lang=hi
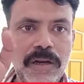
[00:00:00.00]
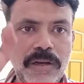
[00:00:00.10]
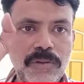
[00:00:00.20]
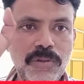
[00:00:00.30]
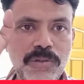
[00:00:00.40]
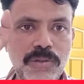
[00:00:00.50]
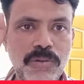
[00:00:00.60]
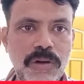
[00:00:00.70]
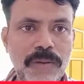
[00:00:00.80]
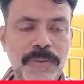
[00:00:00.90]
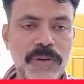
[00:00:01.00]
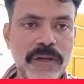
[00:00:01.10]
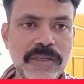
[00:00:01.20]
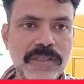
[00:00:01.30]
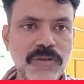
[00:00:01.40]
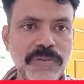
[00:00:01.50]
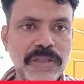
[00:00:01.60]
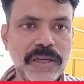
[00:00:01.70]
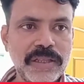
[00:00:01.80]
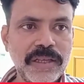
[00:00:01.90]
हेलो दोस्तों आप लोग कैसे उम्मीद
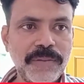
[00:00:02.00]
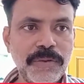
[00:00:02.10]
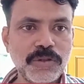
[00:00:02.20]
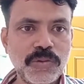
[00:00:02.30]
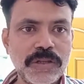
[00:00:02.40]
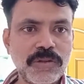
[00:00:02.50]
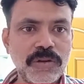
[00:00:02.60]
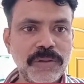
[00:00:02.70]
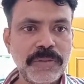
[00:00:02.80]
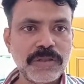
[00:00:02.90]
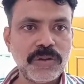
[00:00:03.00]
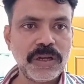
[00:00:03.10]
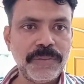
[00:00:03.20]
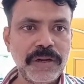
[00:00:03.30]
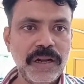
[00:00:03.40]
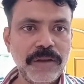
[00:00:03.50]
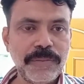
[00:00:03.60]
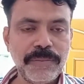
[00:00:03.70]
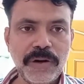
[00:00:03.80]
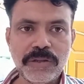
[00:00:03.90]
करते हैं आप लोग स्वस्थ होंगे मस्त होंगे अपने लाइफ
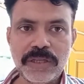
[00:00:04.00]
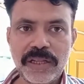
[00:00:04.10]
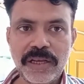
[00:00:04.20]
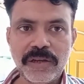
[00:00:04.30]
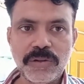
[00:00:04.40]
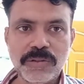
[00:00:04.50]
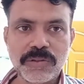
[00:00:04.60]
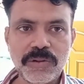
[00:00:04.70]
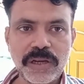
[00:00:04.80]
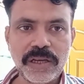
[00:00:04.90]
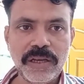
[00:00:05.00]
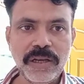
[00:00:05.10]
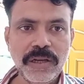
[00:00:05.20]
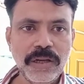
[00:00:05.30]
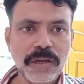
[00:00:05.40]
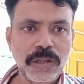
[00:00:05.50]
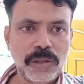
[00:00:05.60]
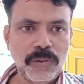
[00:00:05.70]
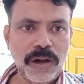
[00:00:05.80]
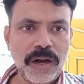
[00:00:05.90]
में बहुत ज़्यादा ही खुश होंगे
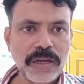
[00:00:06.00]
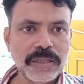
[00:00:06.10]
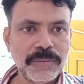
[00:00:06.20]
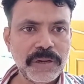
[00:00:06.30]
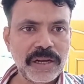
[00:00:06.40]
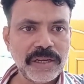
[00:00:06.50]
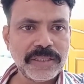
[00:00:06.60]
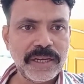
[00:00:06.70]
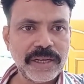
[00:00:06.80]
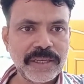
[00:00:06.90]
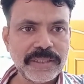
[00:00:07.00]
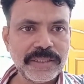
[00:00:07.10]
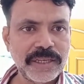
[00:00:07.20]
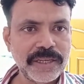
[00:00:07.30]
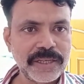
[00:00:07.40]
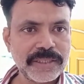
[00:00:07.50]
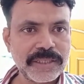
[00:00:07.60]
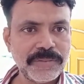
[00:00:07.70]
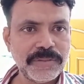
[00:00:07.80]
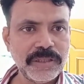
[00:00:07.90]
तो आज हम बनाने जा रहे हैं चने का
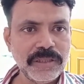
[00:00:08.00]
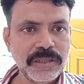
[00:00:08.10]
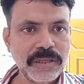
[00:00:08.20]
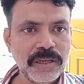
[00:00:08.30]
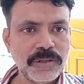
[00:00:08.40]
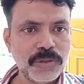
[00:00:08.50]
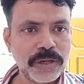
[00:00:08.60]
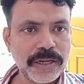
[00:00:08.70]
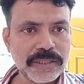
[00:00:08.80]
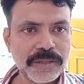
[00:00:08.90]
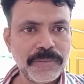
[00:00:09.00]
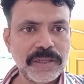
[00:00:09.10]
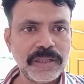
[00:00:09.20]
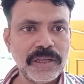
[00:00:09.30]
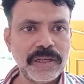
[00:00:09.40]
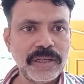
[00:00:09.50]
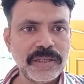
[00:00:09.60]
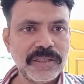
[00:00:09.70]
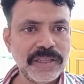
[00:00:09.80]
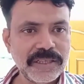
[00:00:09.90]
सब्ज़ी जो कैसे बनता है
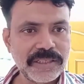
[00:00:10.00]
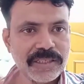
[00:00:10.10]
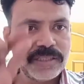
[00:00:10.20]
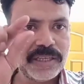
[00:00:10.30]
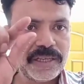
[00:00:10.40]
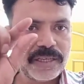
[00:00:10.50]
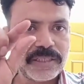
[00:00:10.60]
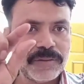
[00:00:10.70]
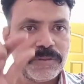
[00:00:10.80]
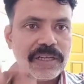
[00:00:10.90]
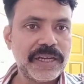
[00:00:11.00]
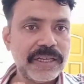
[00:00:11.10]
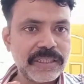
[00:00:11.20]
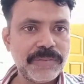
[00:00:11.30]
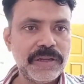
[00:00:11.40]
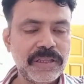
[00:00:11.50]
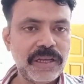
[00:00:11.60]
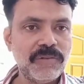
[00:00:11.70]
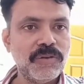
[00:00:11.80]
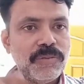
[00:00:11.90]
देसी चने का सब्ज़ी कैसे बनता
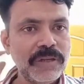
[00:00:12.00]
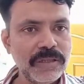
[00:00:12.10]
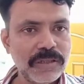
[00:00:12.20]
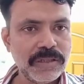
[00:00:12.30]
है वो भी